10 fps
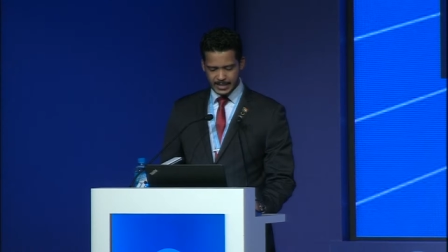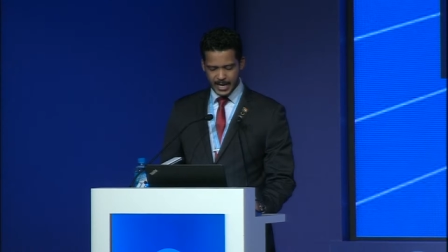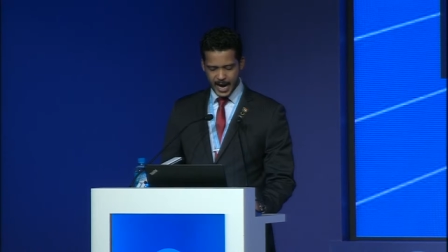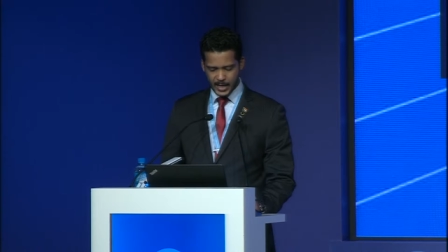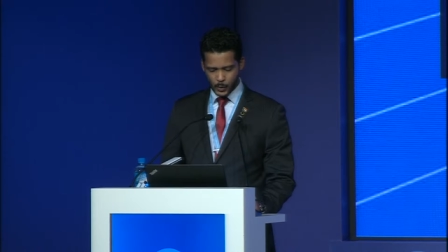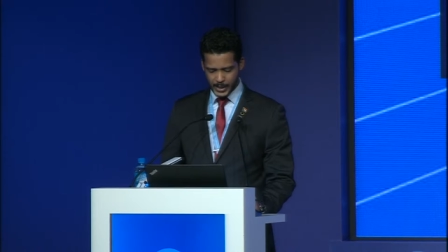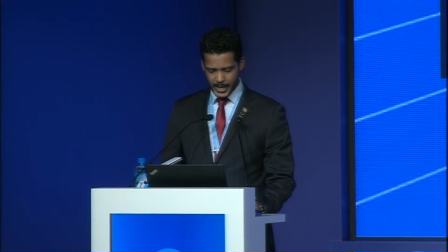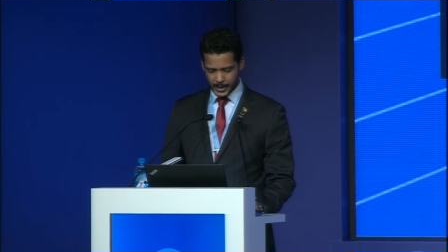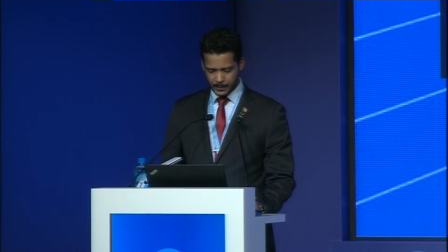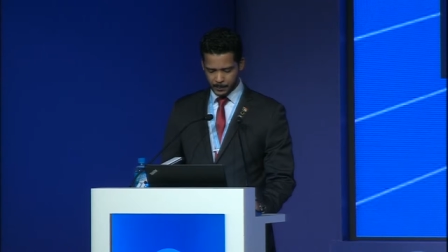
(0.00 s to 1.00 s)

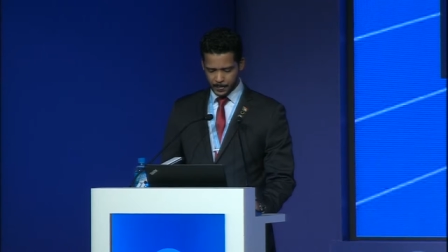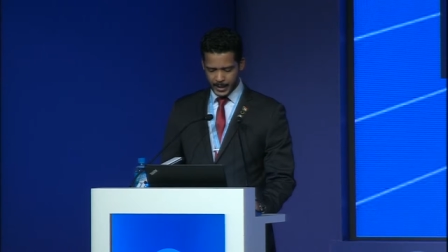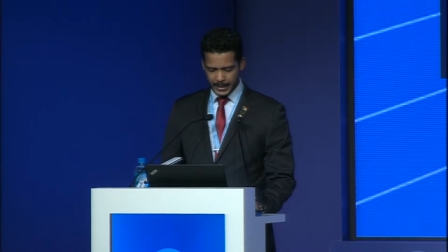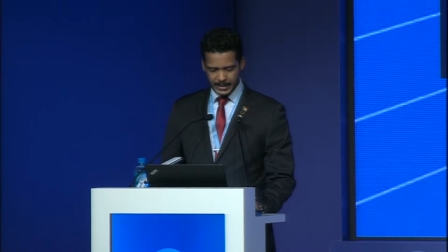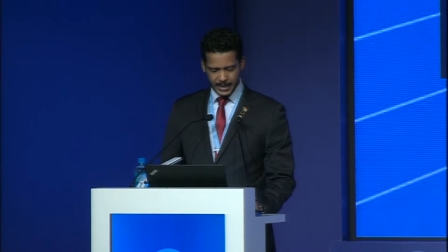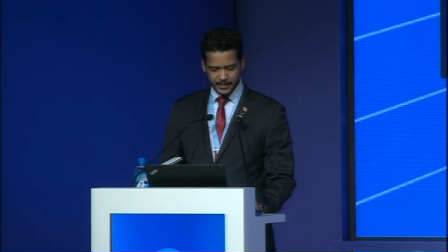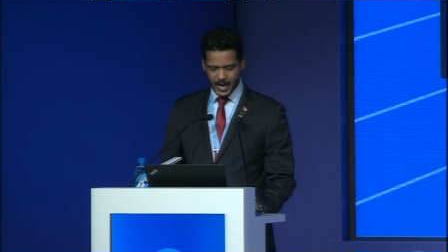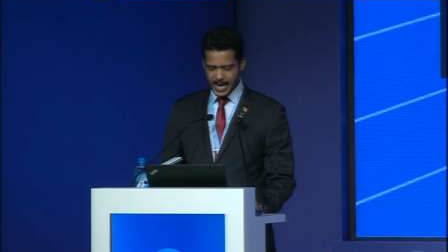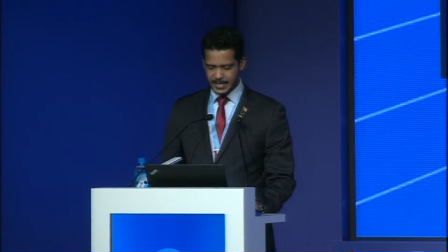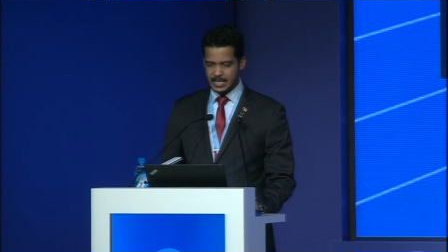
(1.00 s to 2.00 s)
الحيوية لدفع
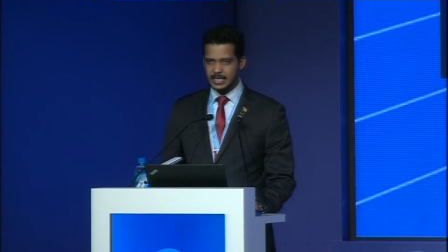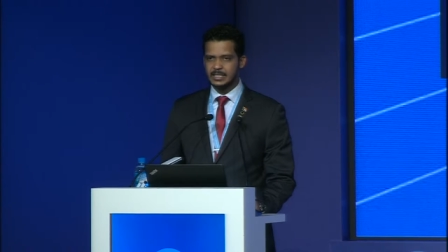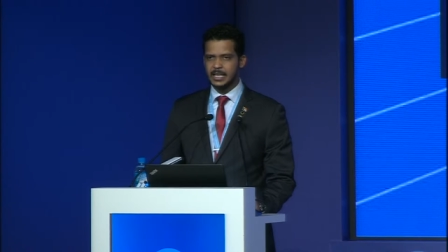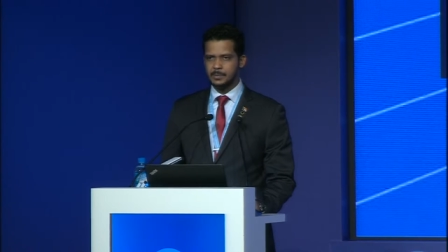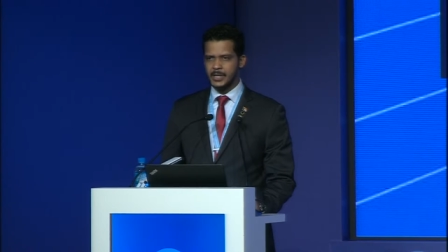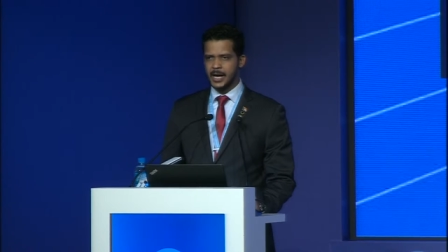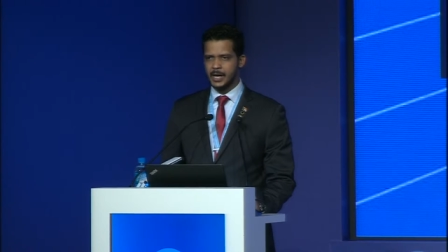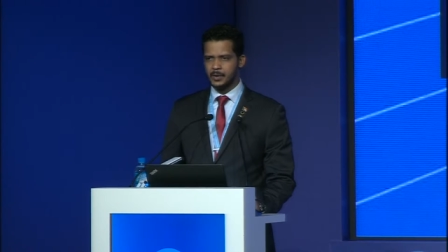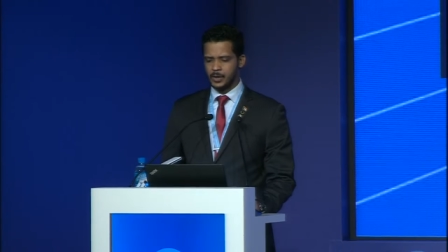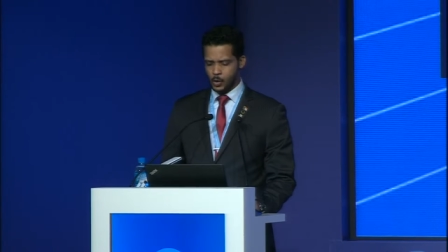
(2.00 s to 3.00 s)
عجلة التنمية
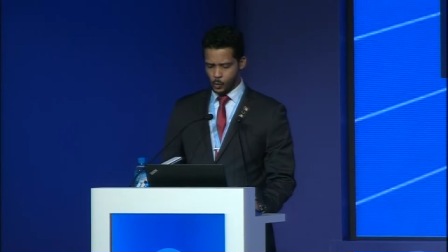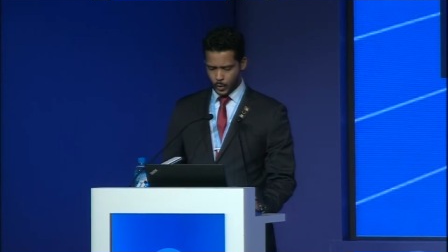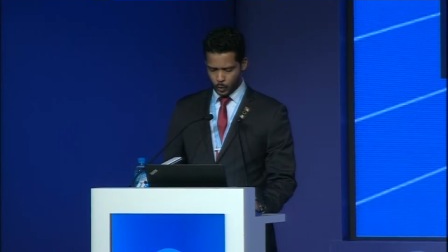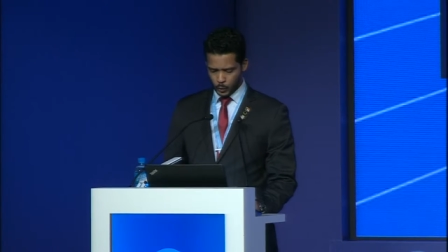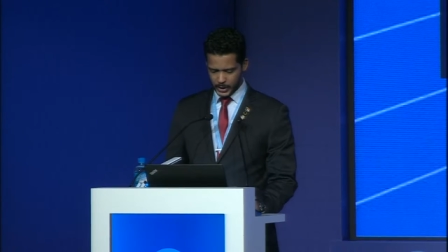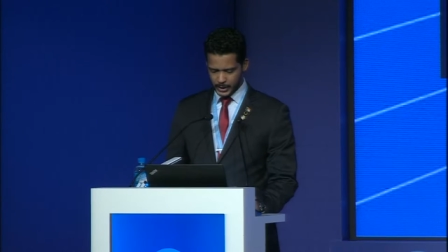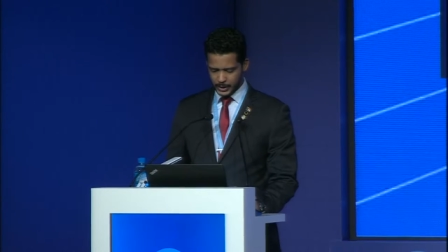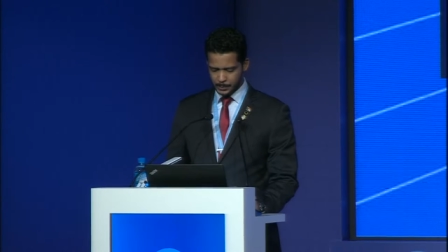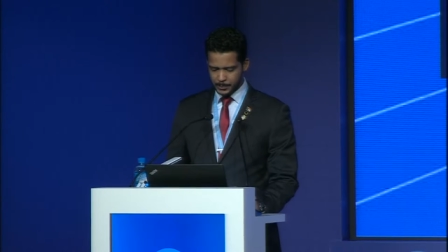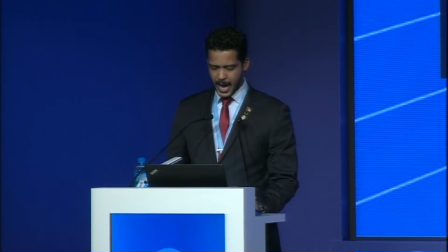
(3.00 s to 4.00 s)
والرقي
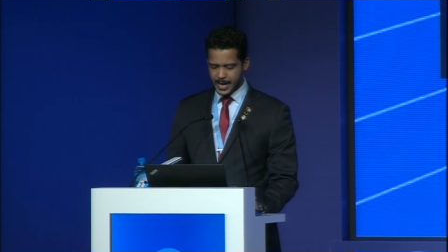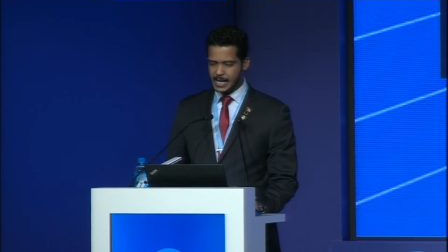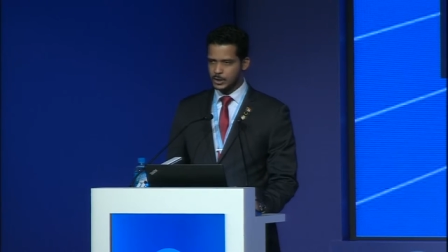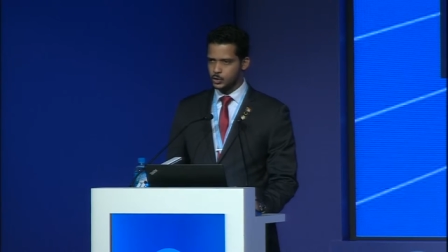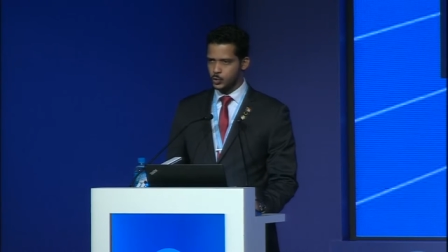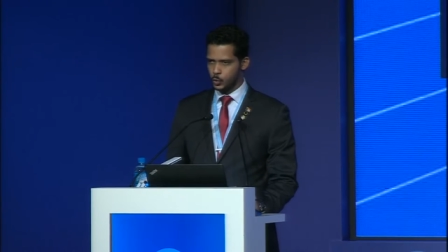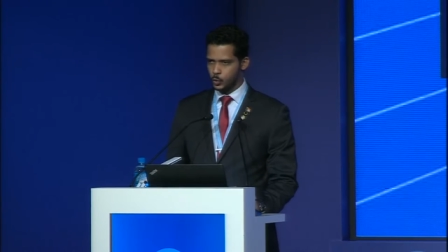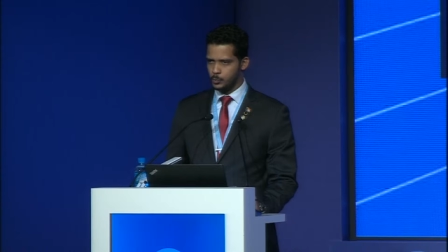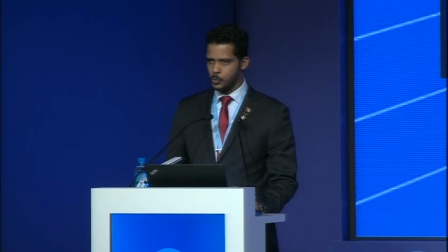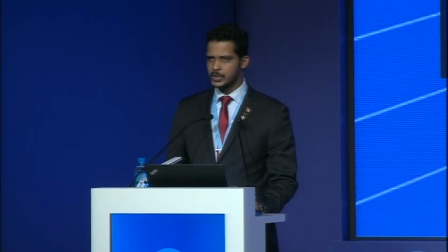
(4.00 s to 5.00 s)
بحياة
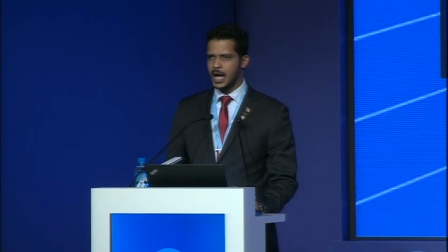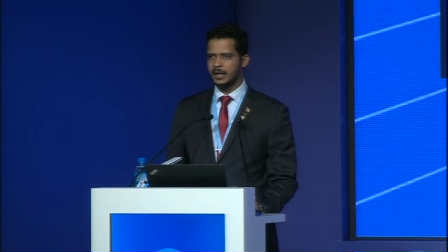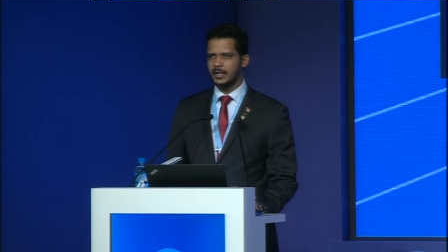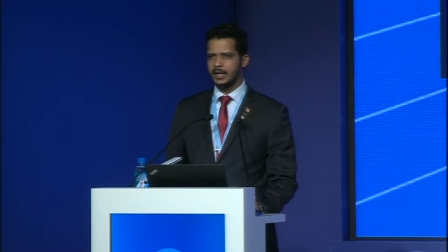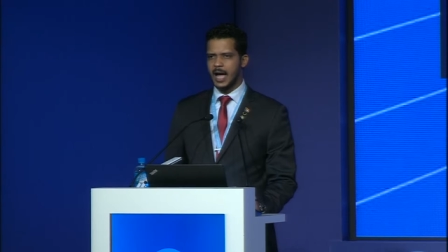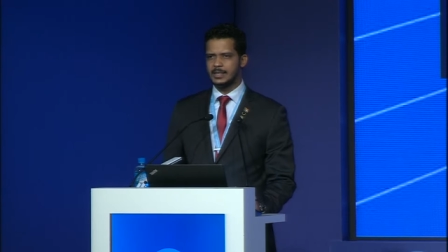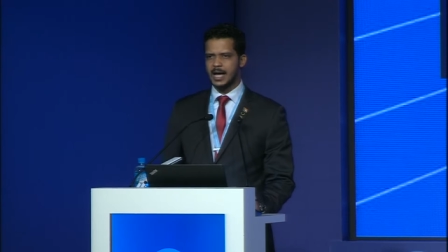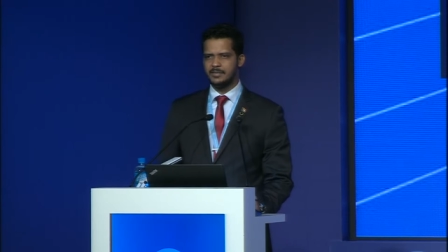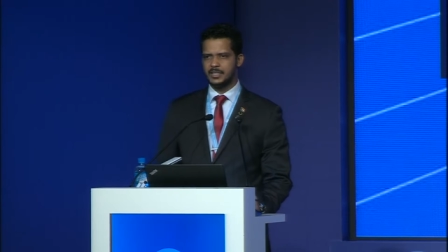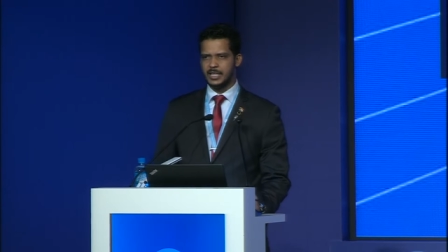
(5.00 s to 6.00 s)
الشعوب وتحقيق
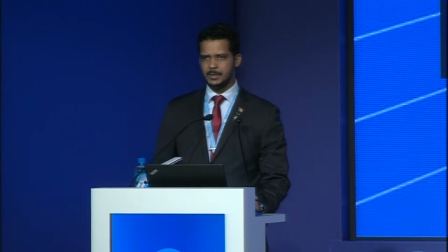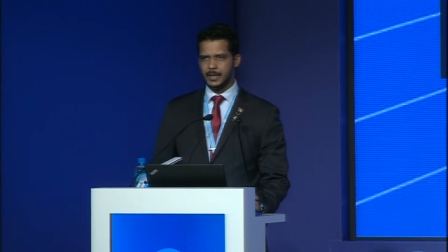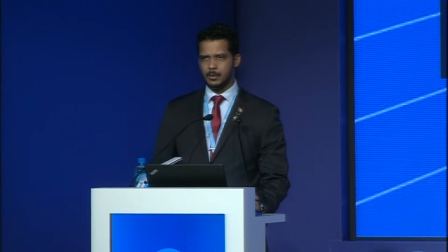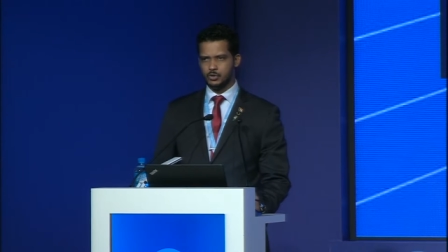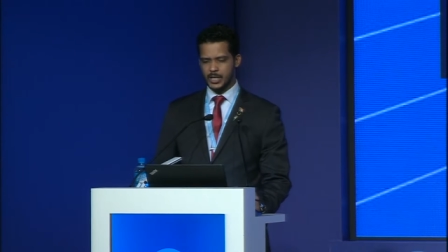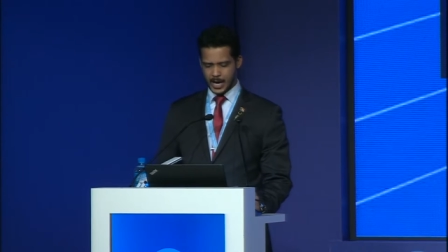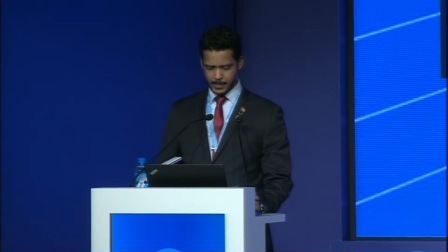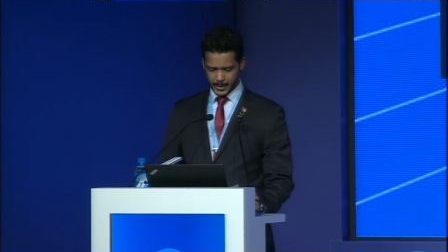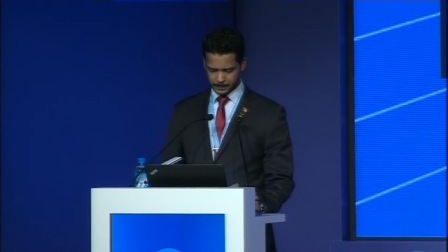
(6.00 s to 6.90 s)
أهداف التنمية المستدامة